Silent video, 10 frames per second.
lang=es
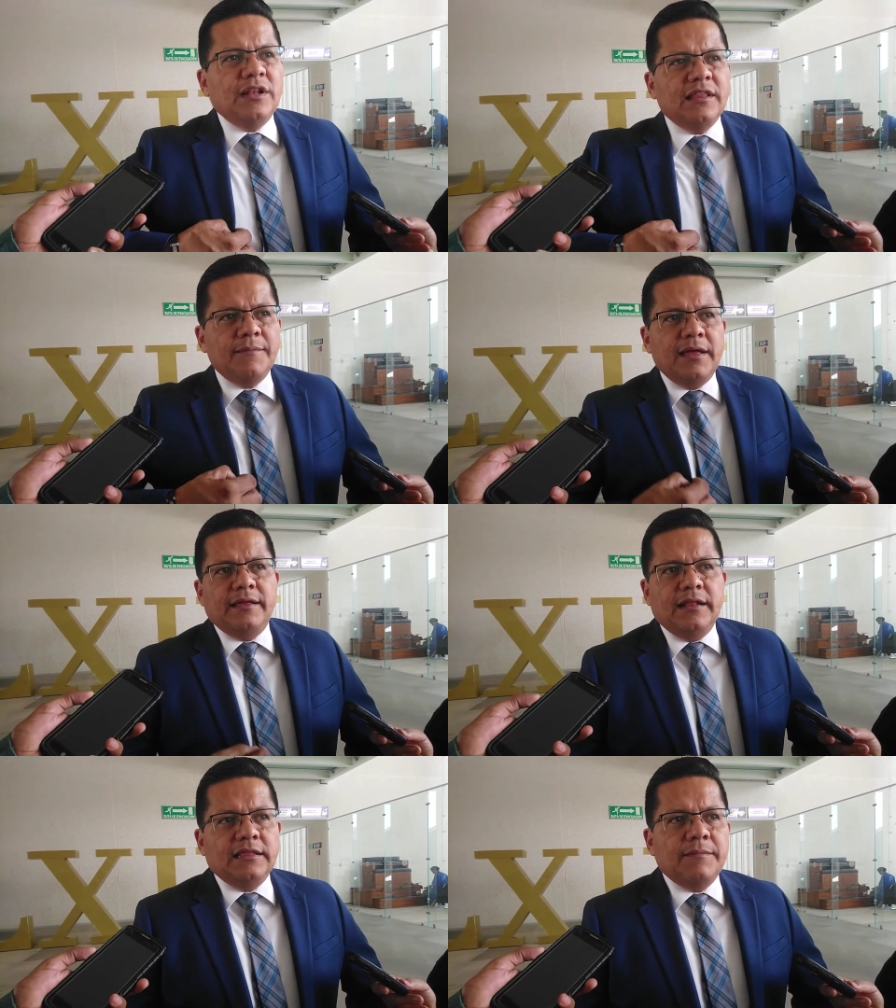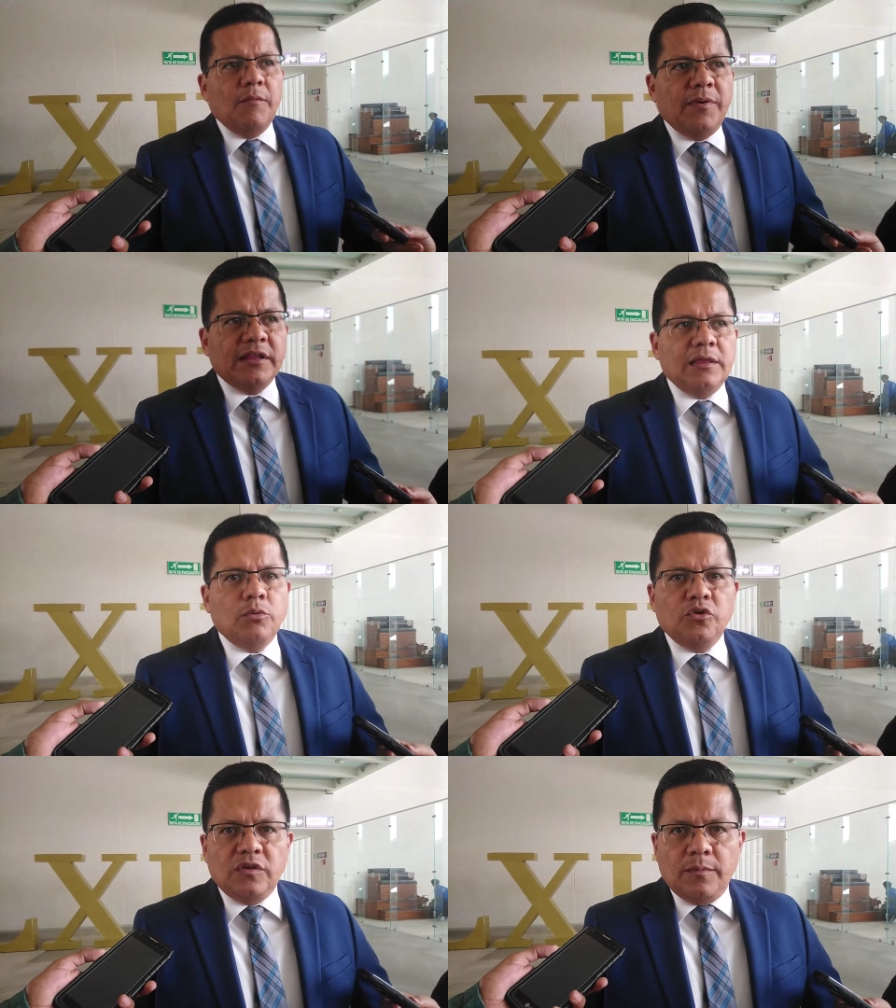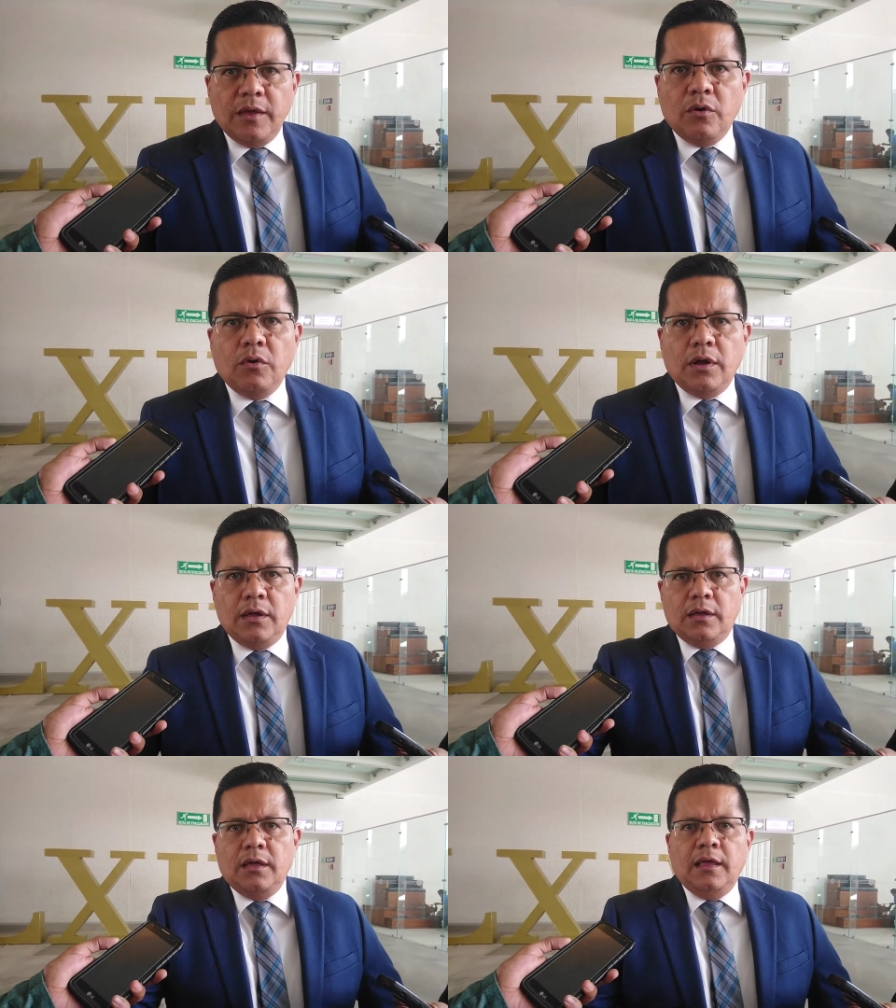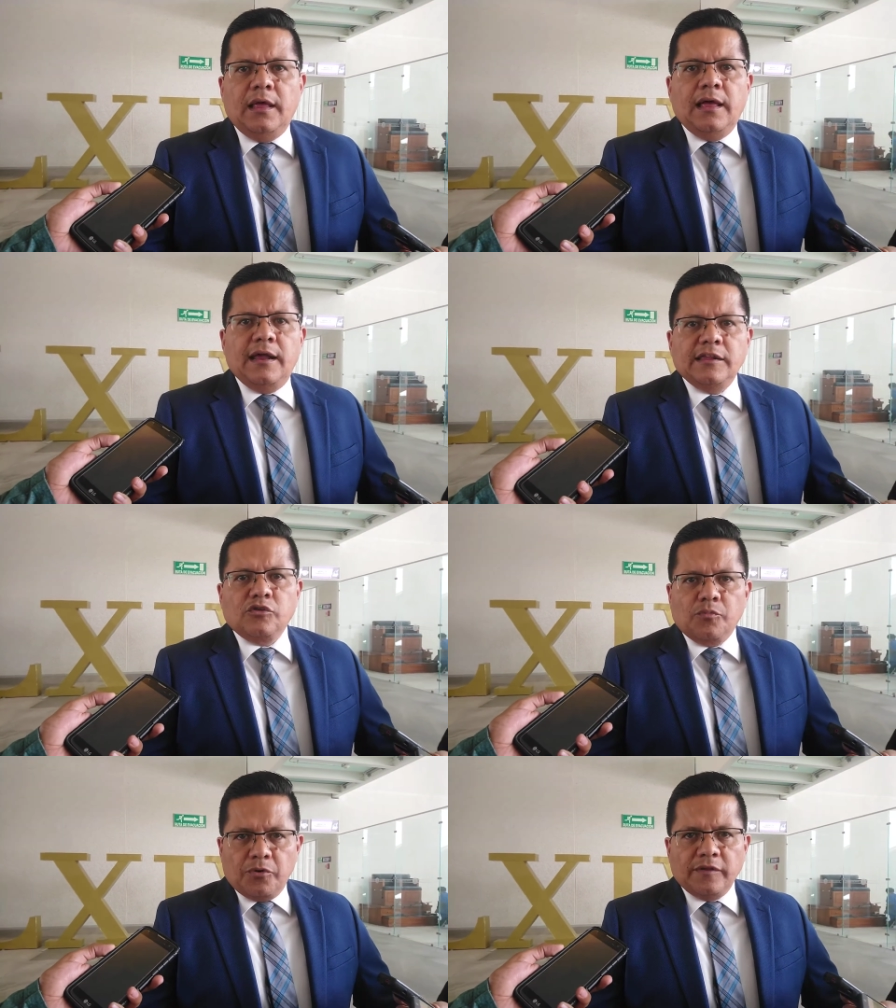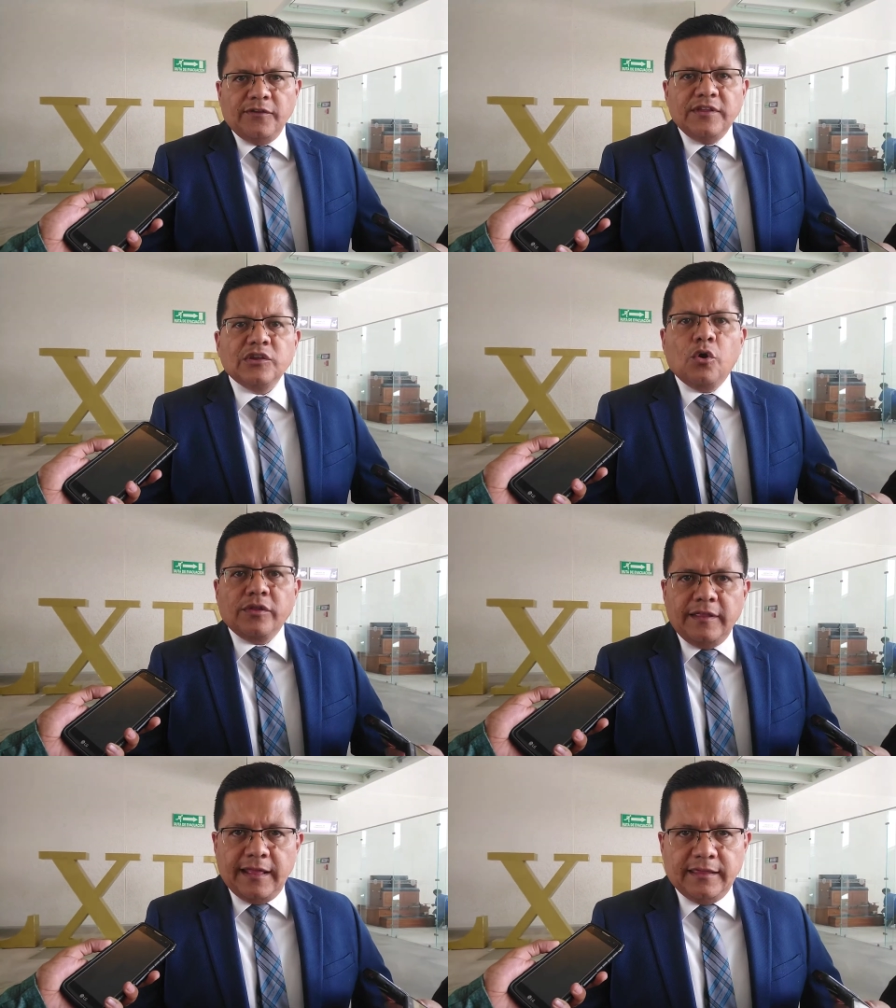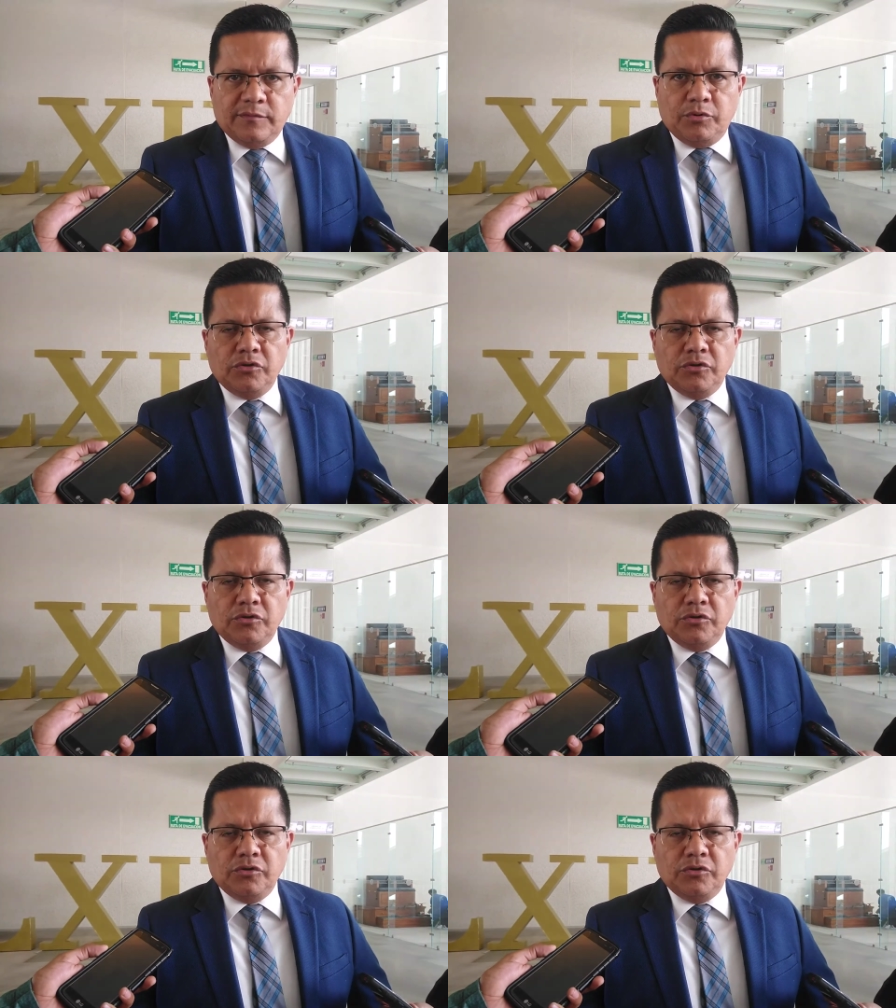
en, el tema, en el tema operativo, yo sí veo a, las corporaciones coordinadas.